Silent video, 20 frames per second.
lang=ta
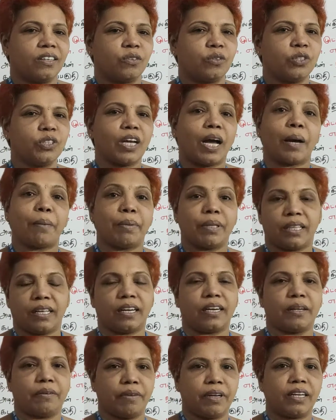கொஞ்சம்
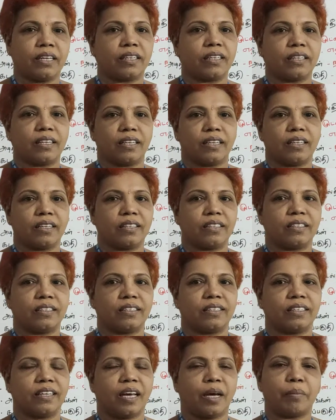ஆபத்தான விலங்குகள்
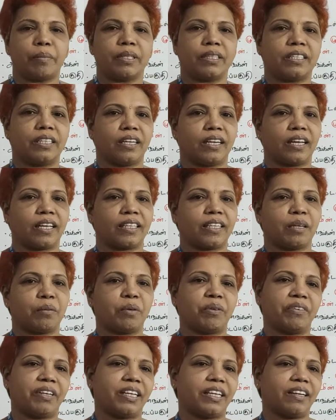ஆபத்து இல்லாத
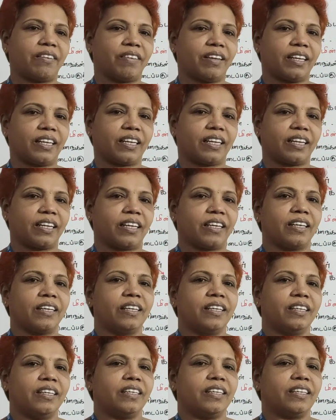நம்ம வீட்டில் வளர்க்குற
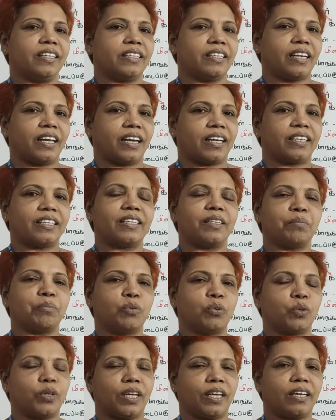நாய்
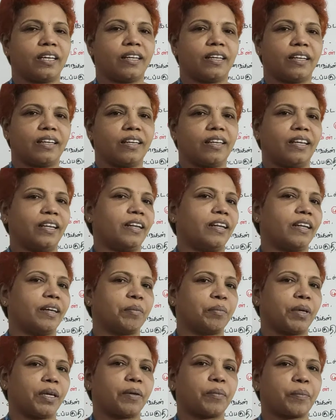பூனைகள்
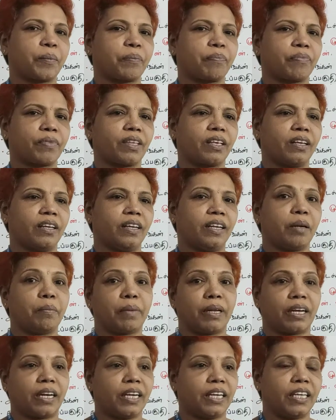எல்லாமே
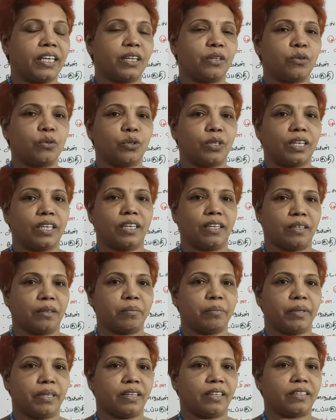நம்மளை கடிக்கிற குட்டி
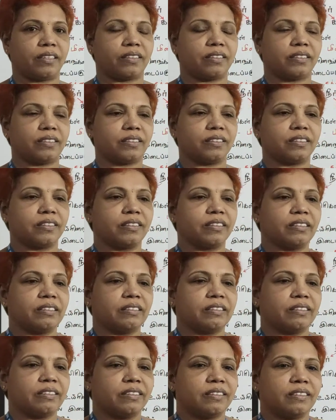எறும்பில் இருந்து
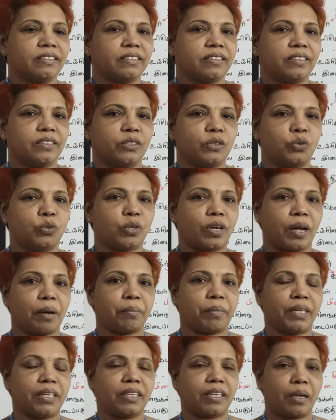சுறா
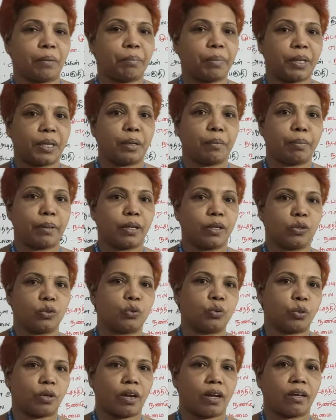மீன்கள் பெரிய பெரிய
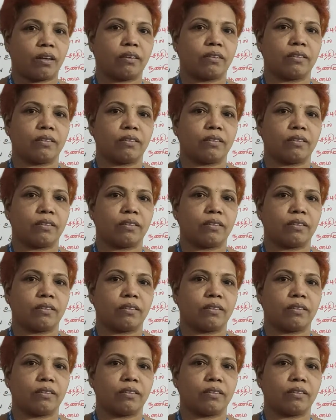சுறா